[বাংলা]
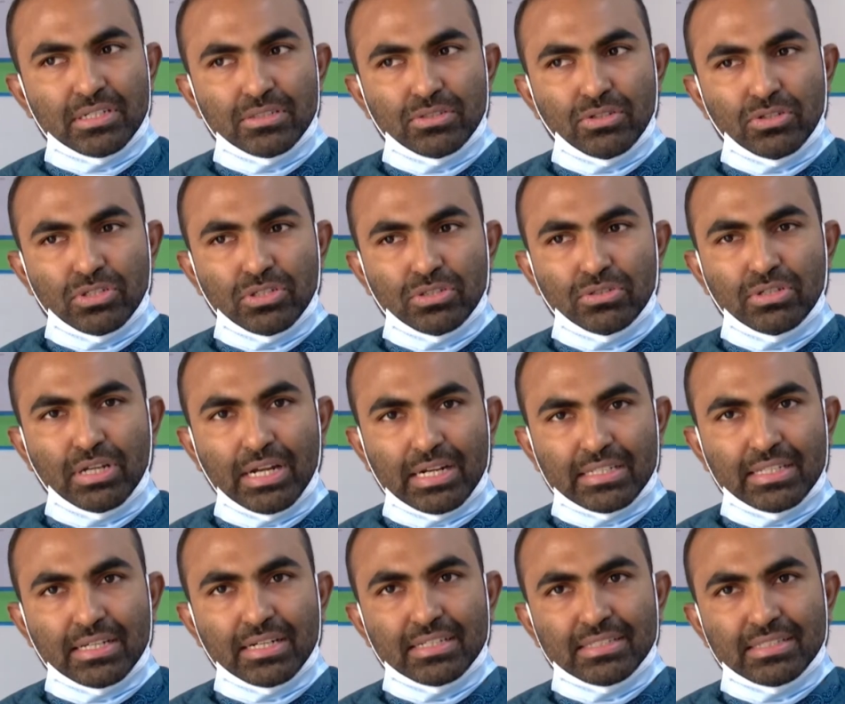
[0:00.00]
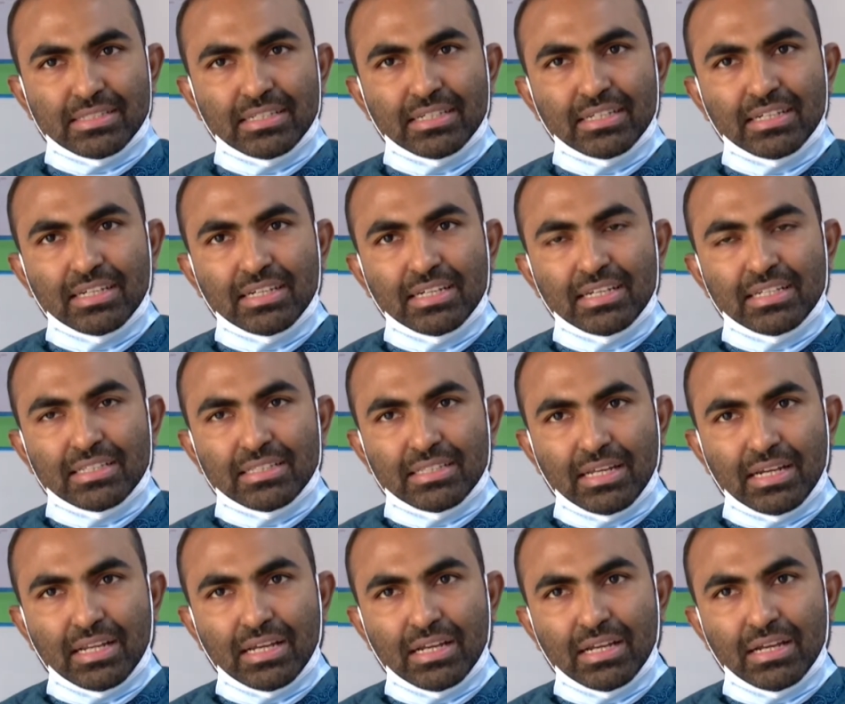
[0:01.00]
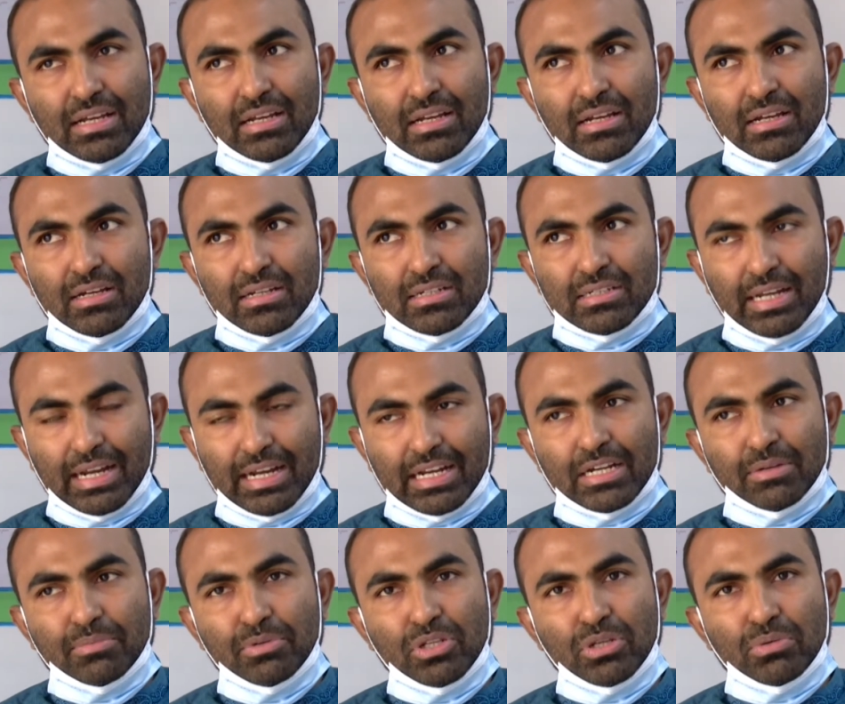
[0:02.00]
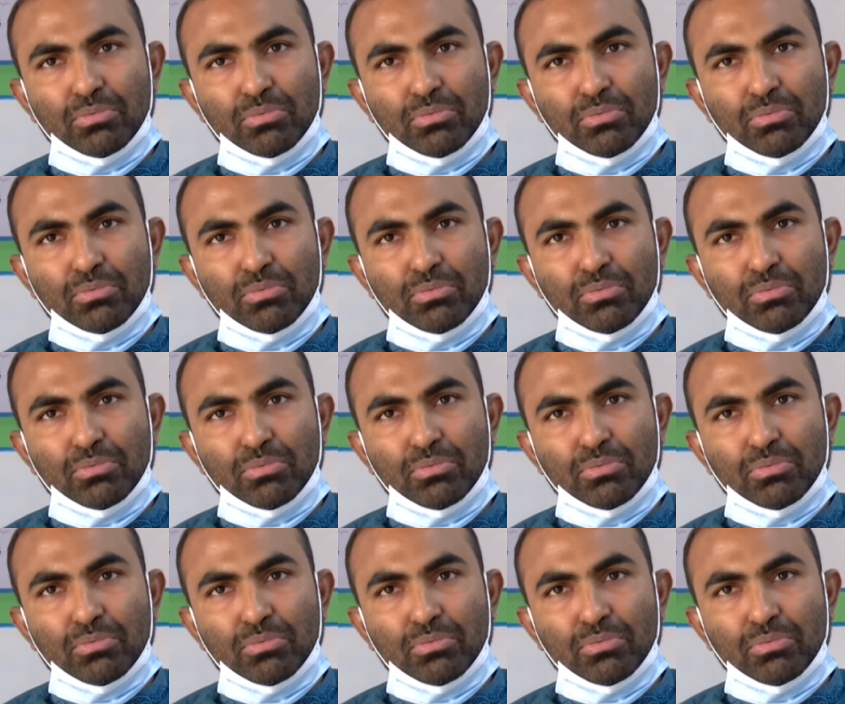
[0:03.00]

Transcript: যায় কিছু অসাধু ডাক্তার আছে তারা টাকার